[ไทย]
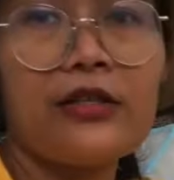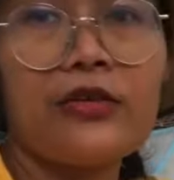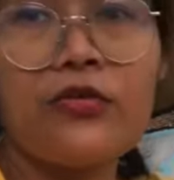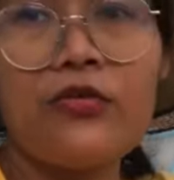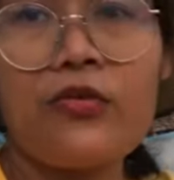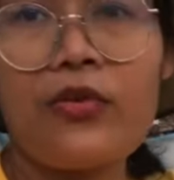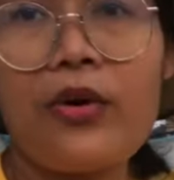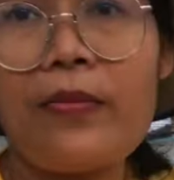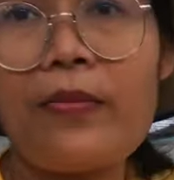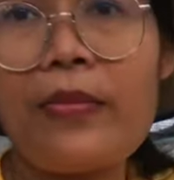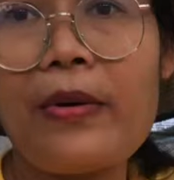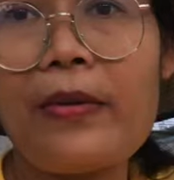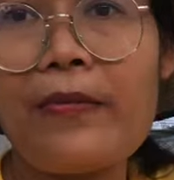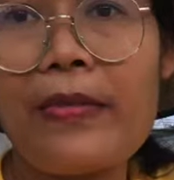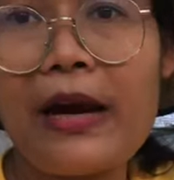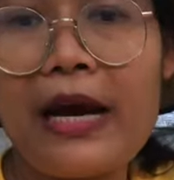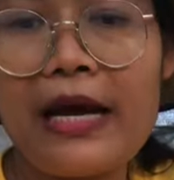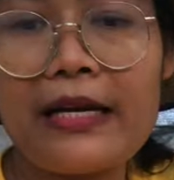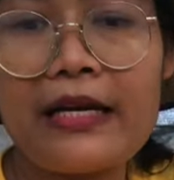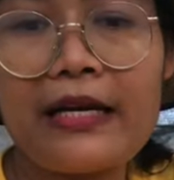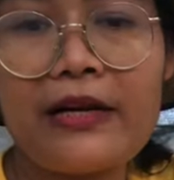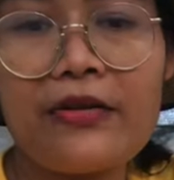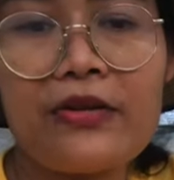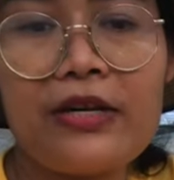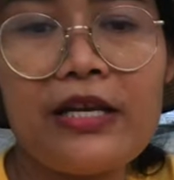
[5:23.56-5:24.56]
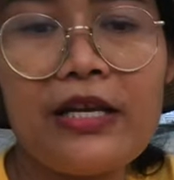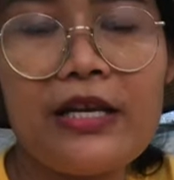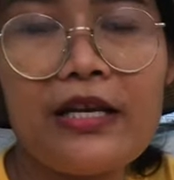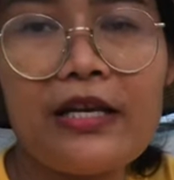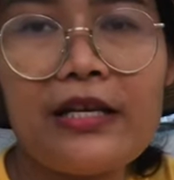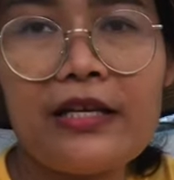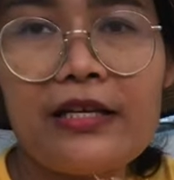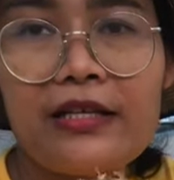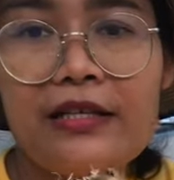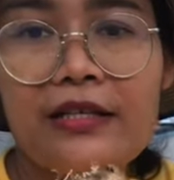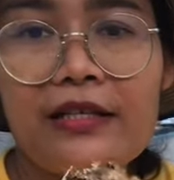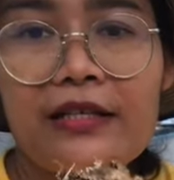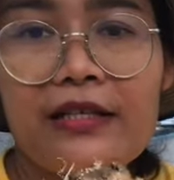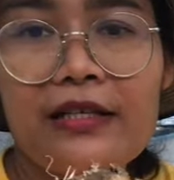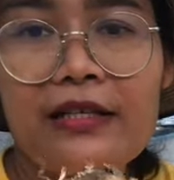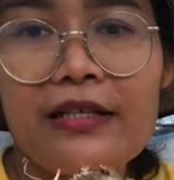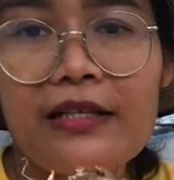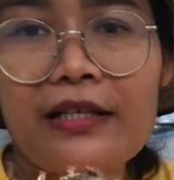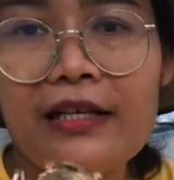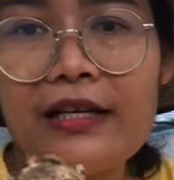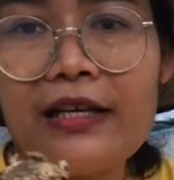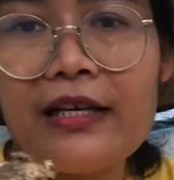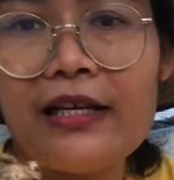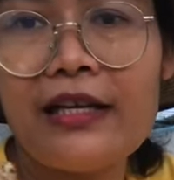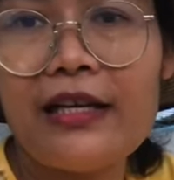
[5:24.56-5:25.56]
หัวประมาณเท่านี้
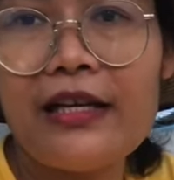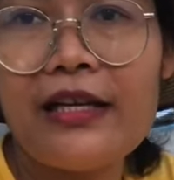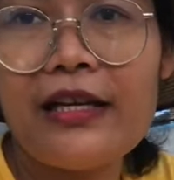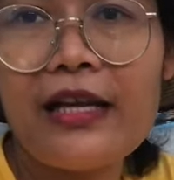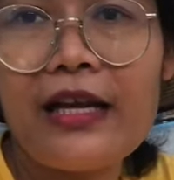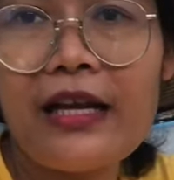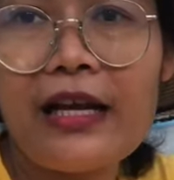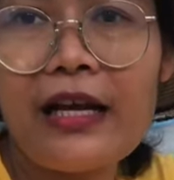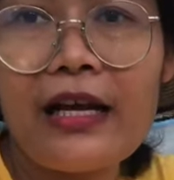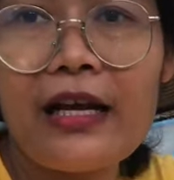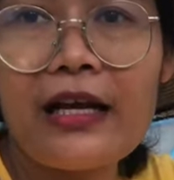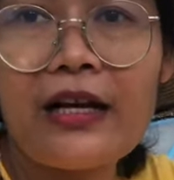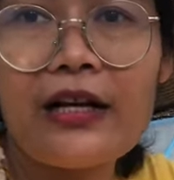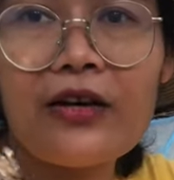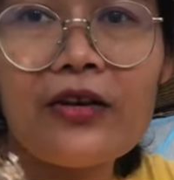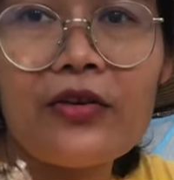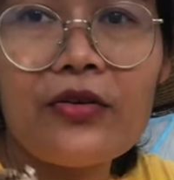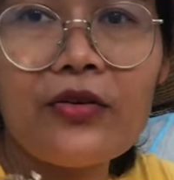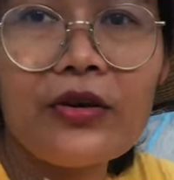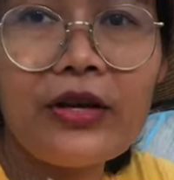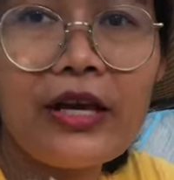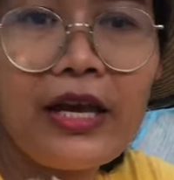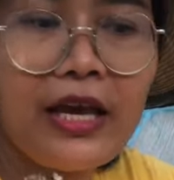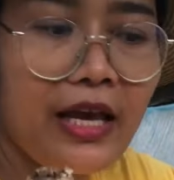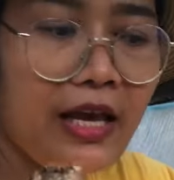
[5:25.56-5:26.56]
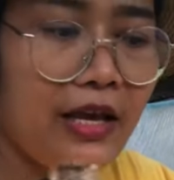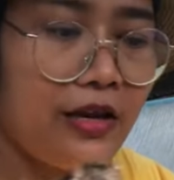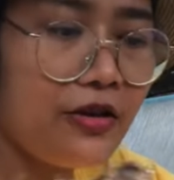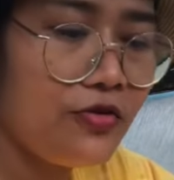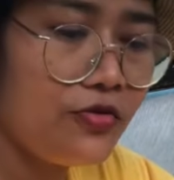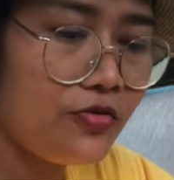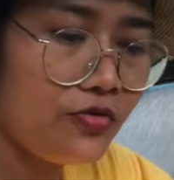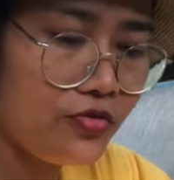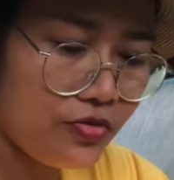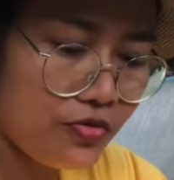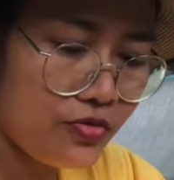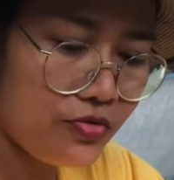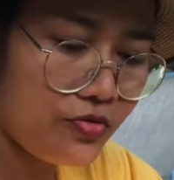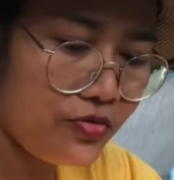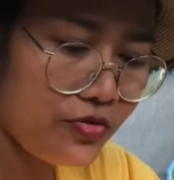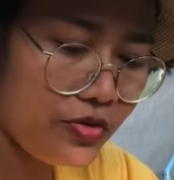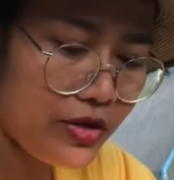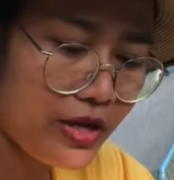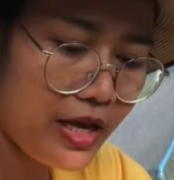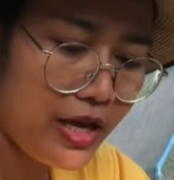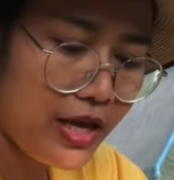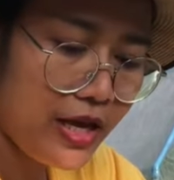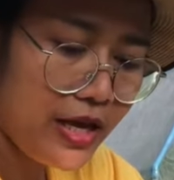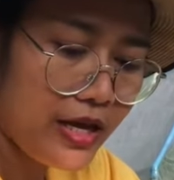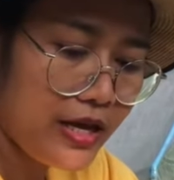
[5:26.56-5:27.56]
เนี่ยค่ะโอเคอยู่โอเค